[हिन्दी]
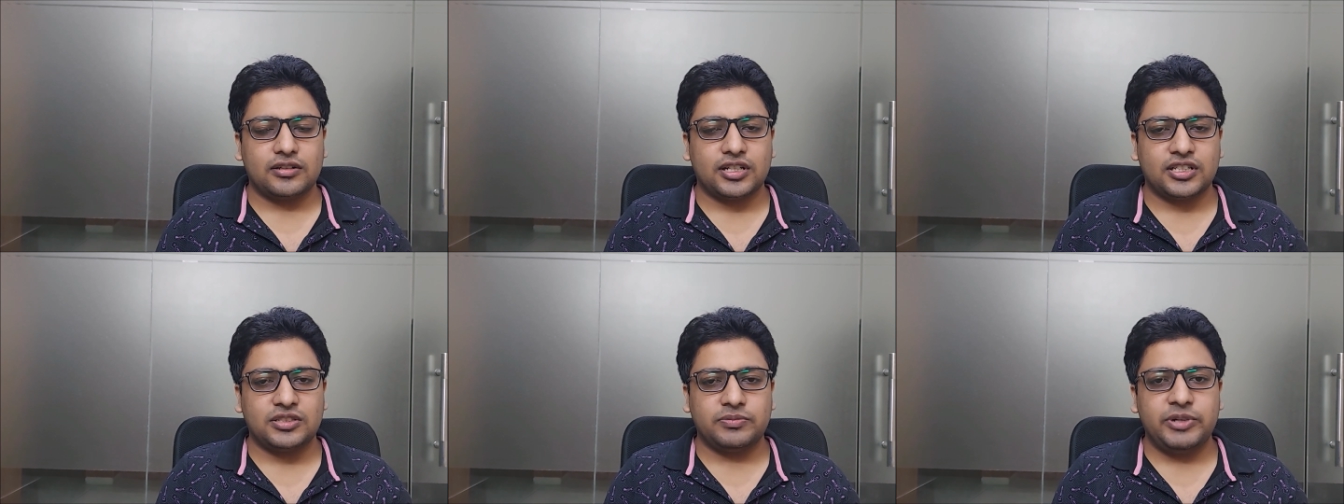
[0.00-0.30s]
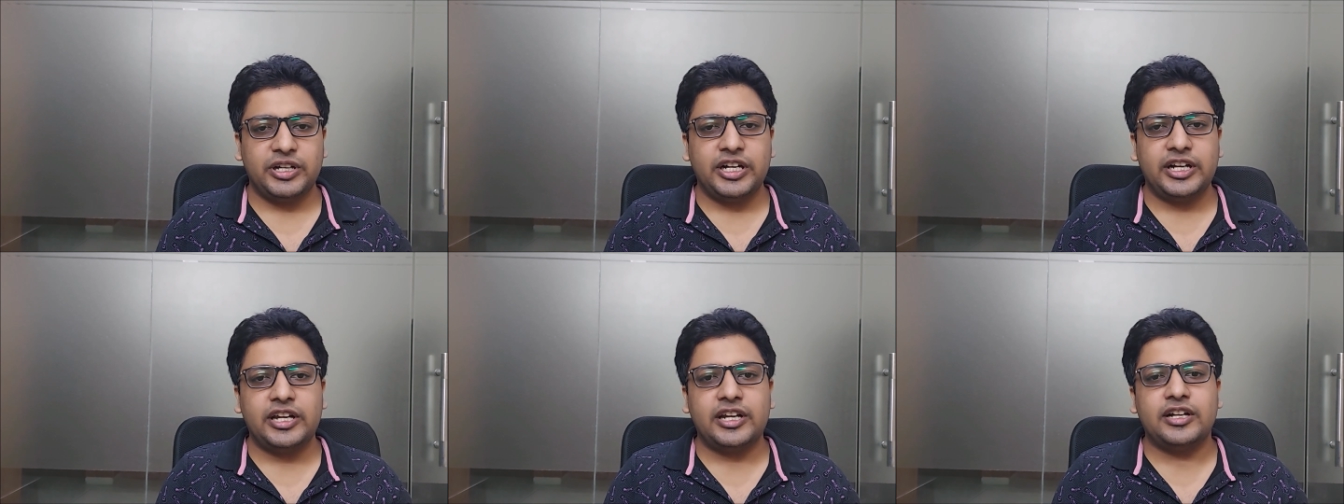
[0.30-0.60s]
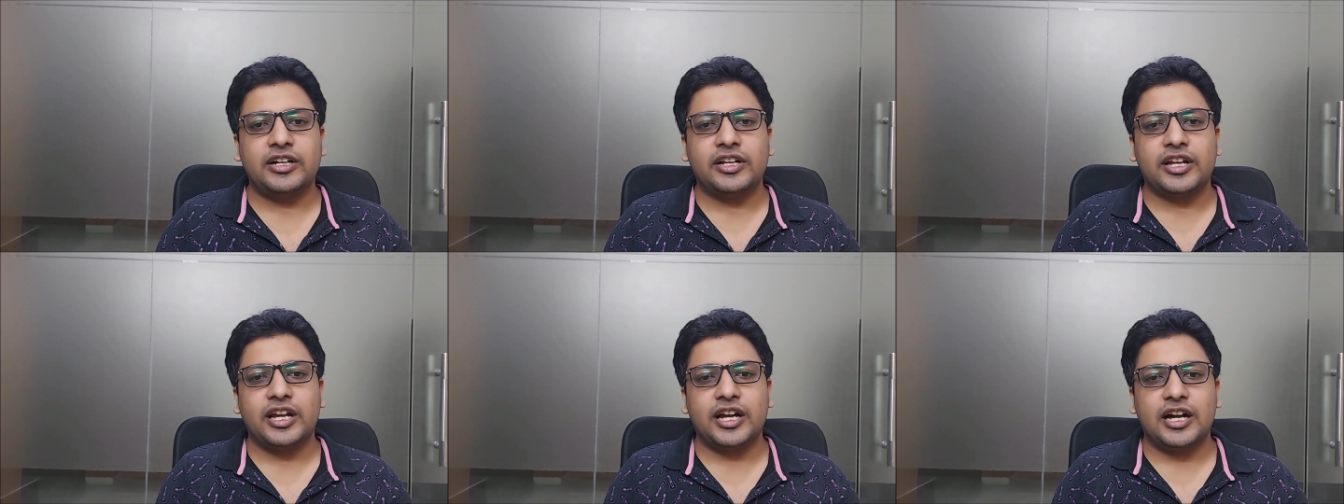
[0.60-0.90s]
कश्मीरी
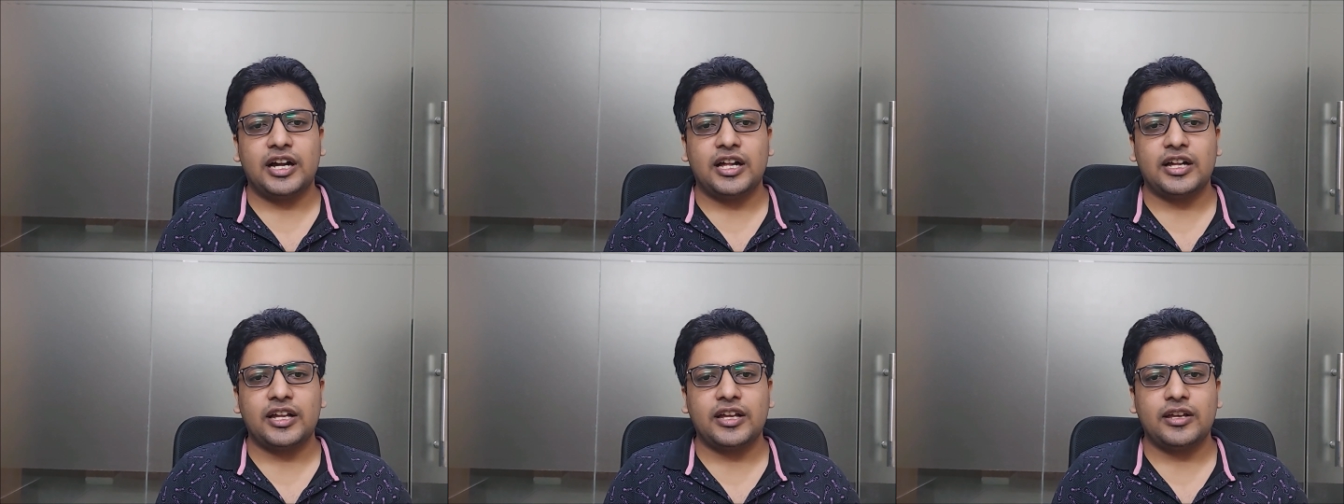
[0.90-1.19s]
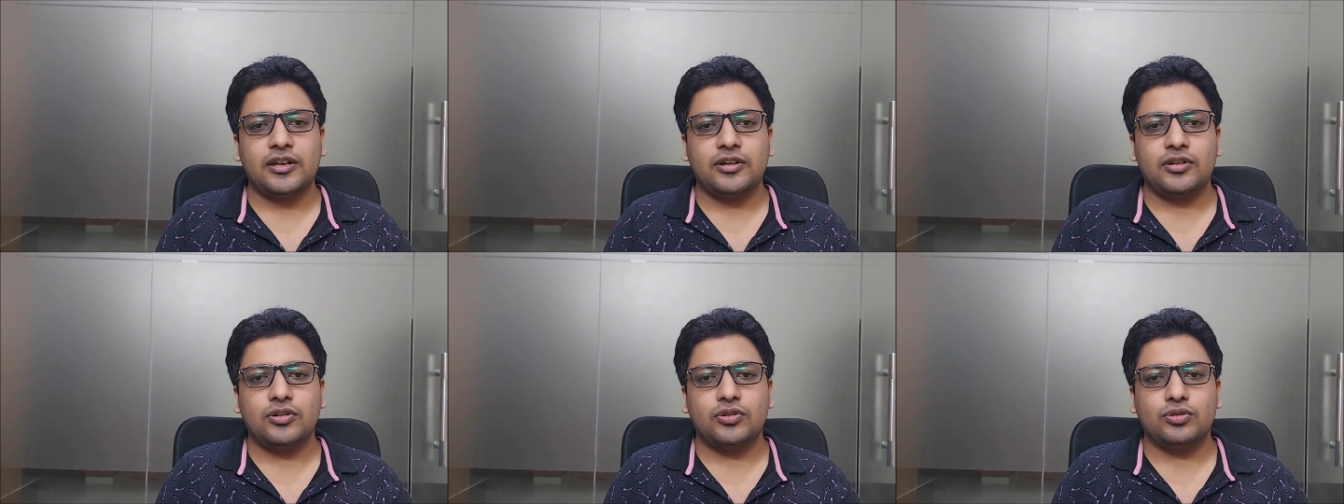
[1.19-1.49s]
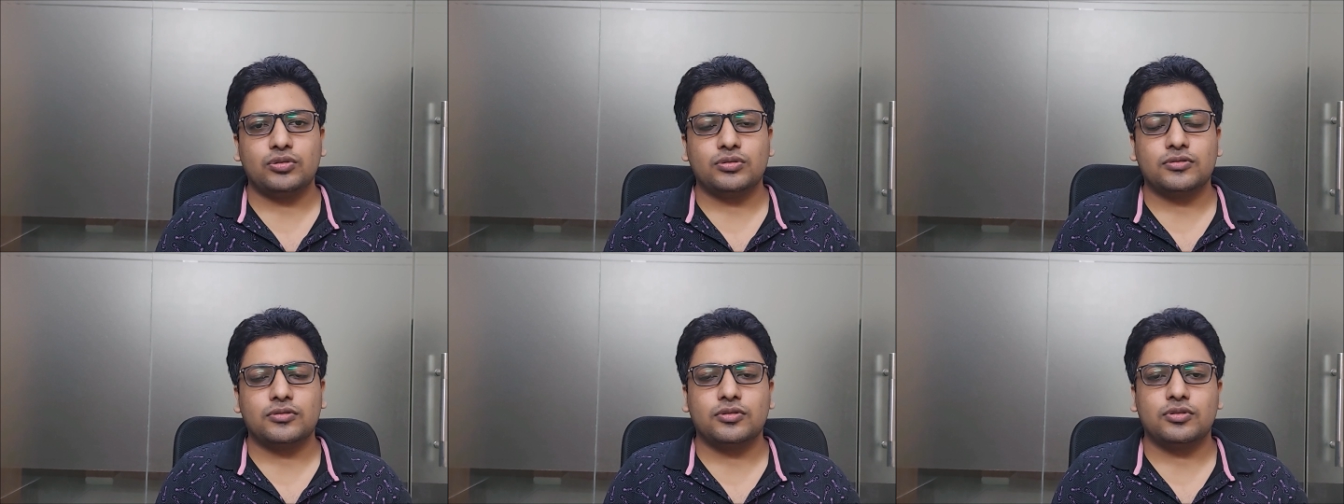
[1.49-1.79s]
गेट के आगे
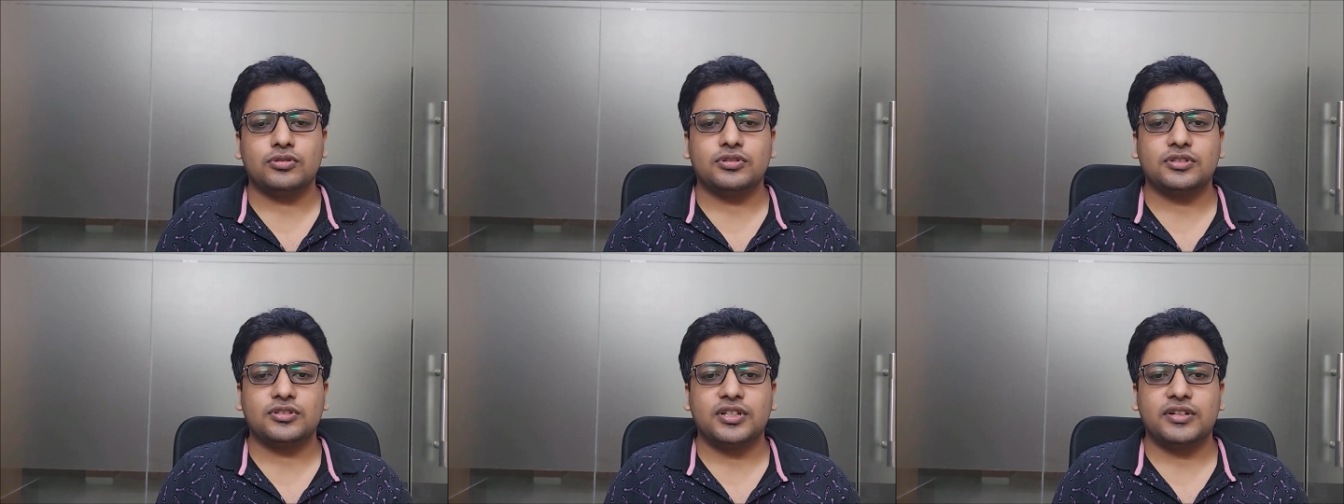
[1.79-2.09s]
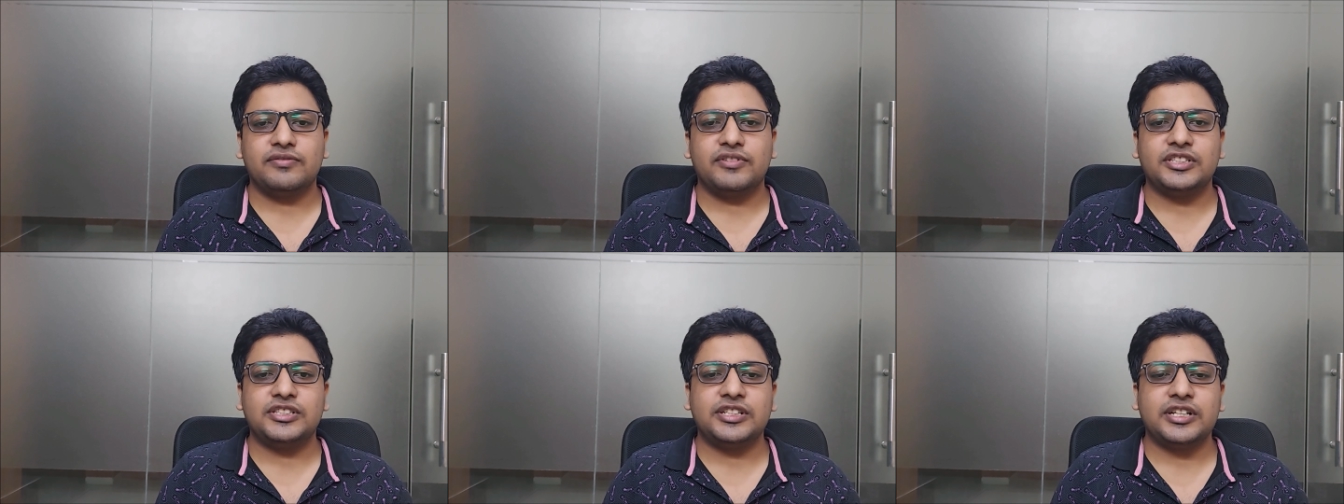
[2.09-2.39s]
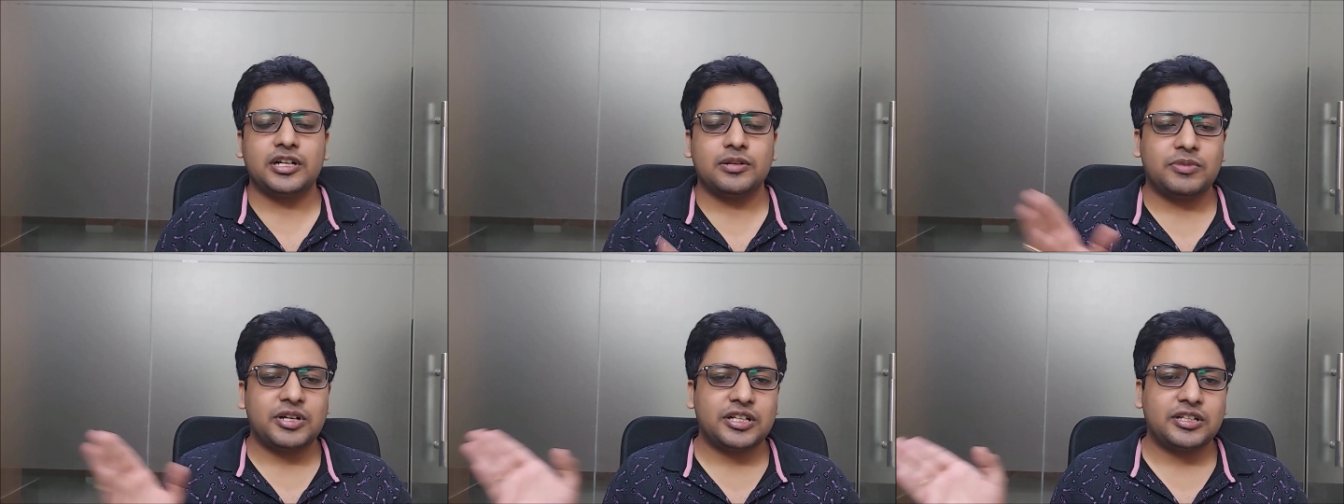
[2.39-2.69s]
उसको हो सकता है
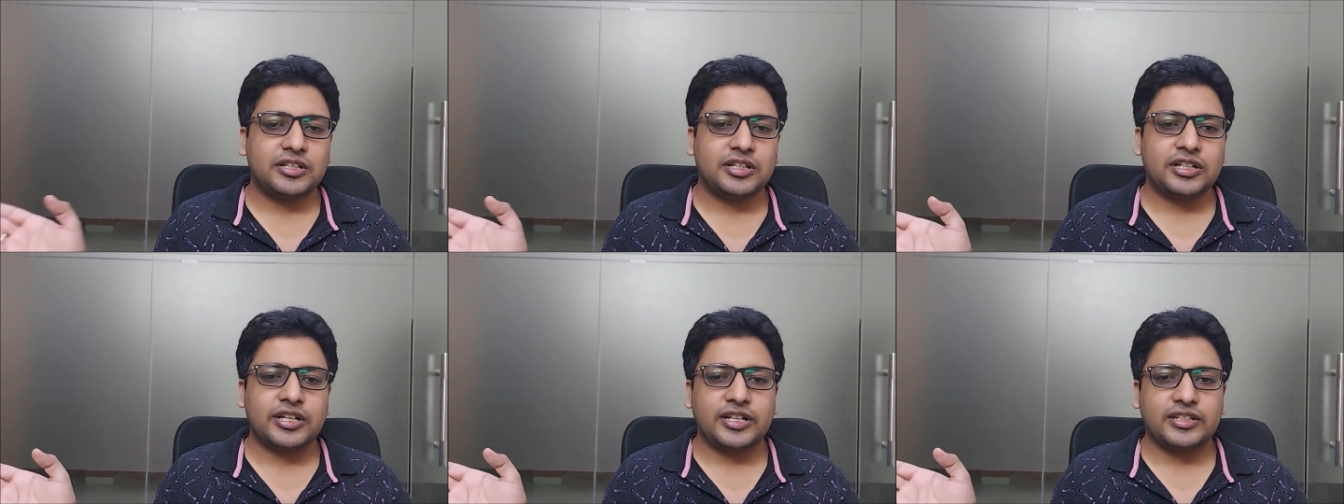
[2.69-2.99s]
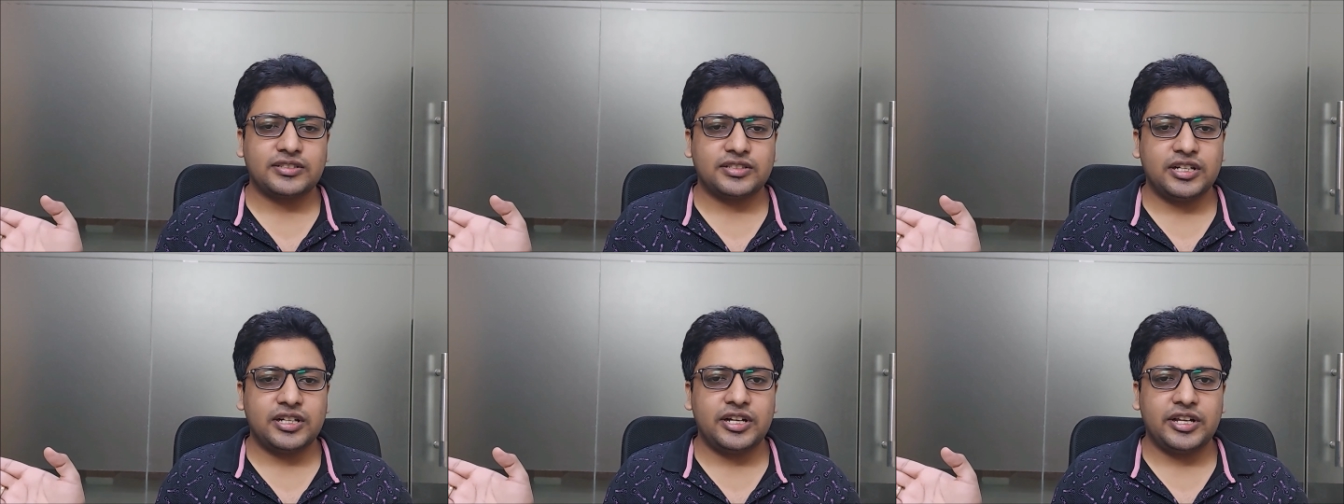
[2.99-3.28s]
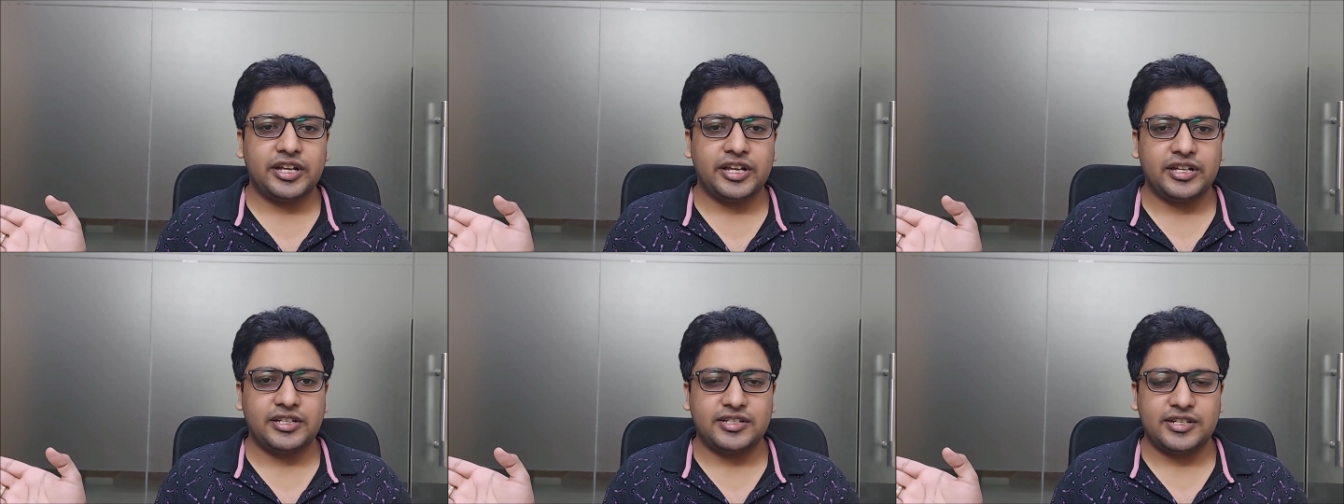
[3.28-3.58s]
वज़ीराबाद तक
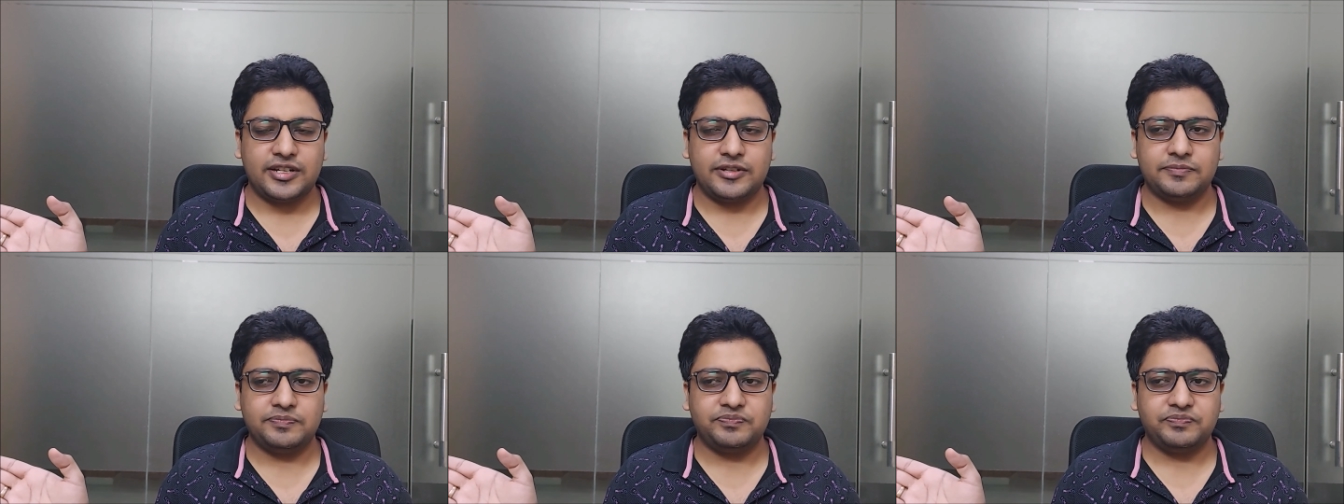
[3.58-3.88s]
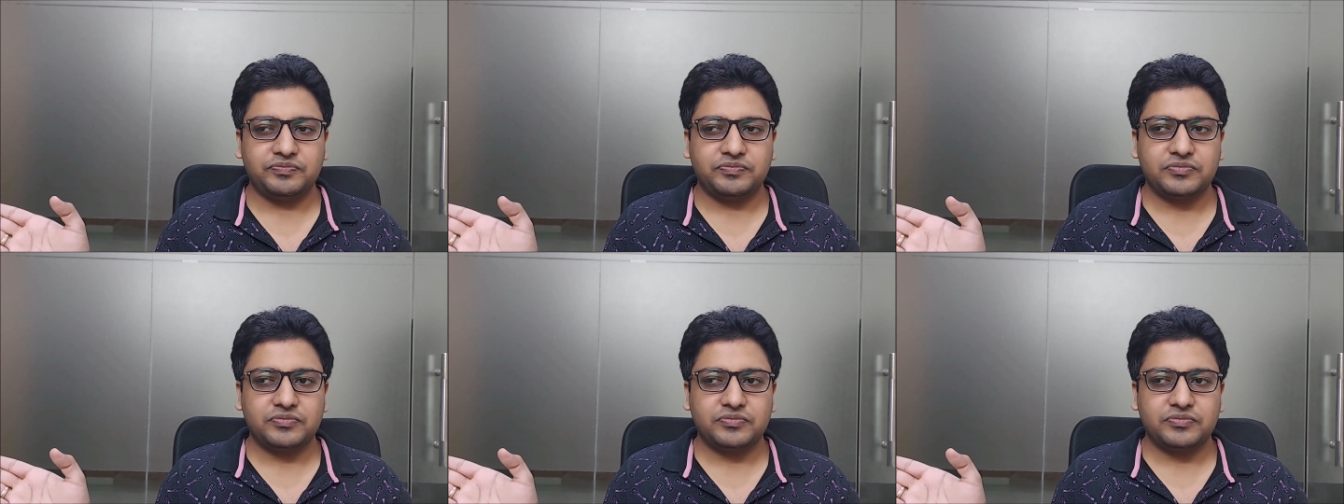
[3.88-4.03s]
एक्सटेंड किया जाए